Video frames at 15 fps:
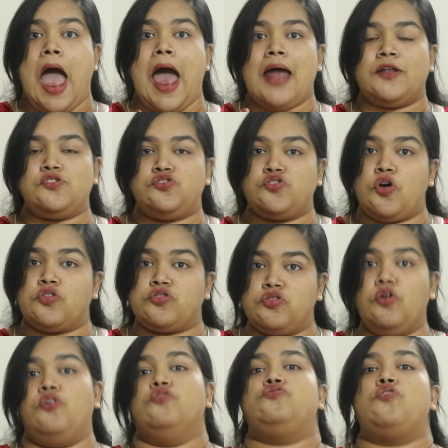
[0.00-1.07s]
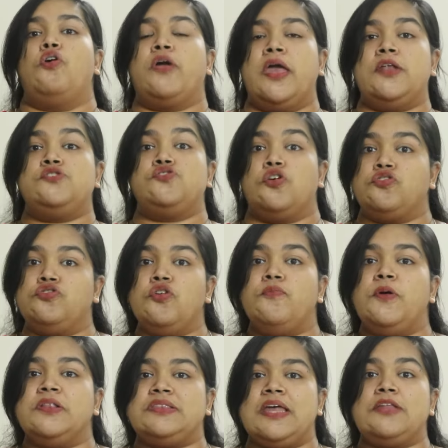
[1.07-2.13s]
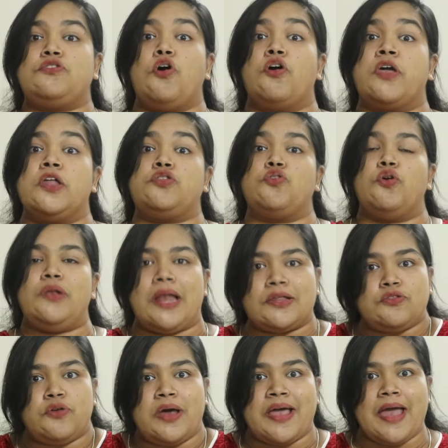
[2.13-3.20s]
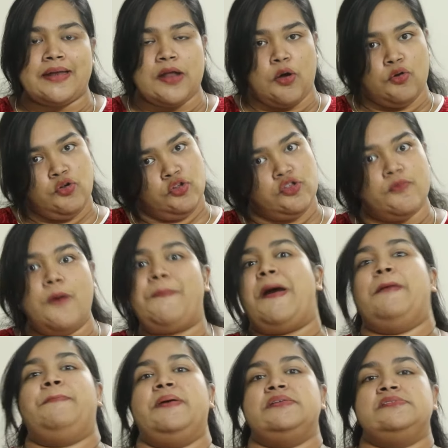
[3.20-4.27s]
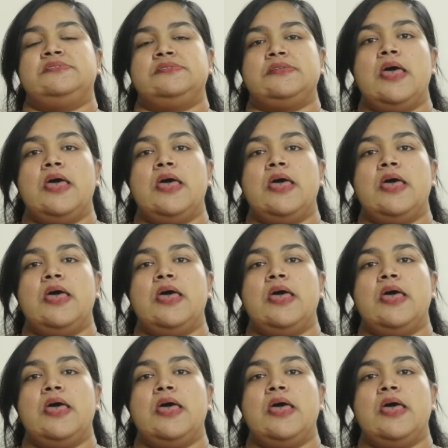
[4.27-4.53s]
আর যত্ন ত্বকের যত্ন বলতে ত্বককে তৈলাক্ত রাখা একটা অন্যতম পারপাস